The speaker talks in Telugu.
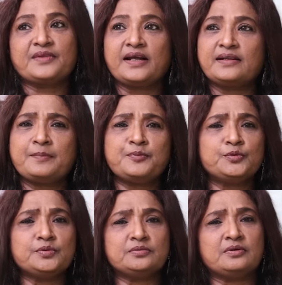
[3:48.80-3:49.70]
దాదాపు
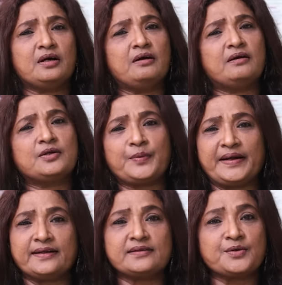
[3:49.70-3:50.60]

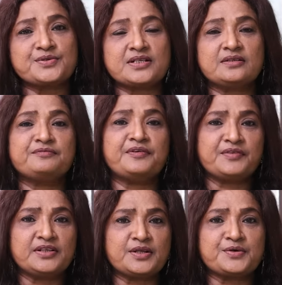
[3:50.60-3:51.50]
ట్వంటీ థౌజండ్
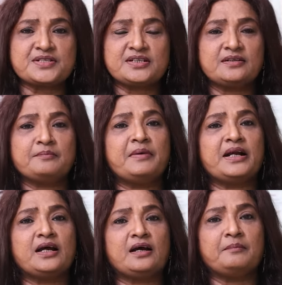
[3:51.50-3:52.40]
ఫిఫ్టీన్ థౌజండ్
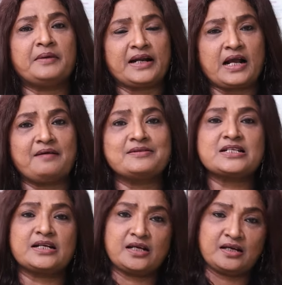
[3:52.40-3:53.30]
మన మనకు
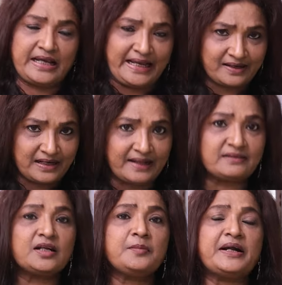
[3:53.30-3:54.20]
కావాల్సిన హెయిర్
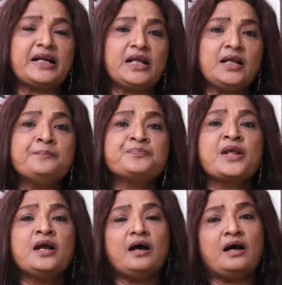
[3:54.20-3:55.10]
లెంగ్త్ని బట్టి
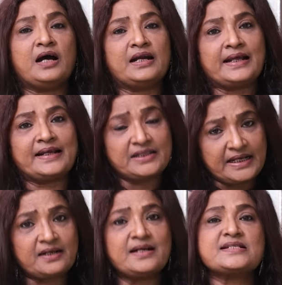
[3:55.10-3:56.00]
అలాగే
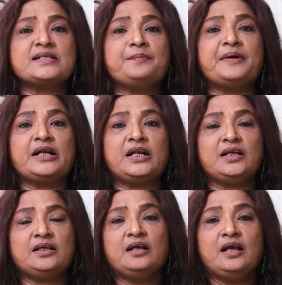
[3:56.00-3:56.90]
థిక్నెస్ని
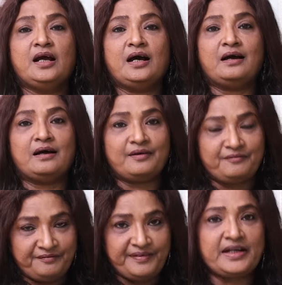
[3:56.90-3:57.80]
బట్టి
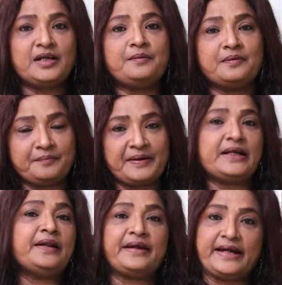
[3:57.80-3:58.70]
వీటిని
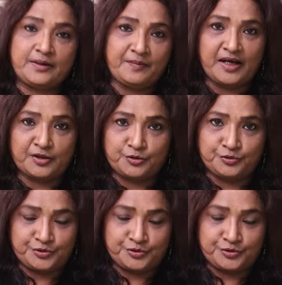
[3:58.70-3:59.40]
బట్టి రేట్ మారుతూ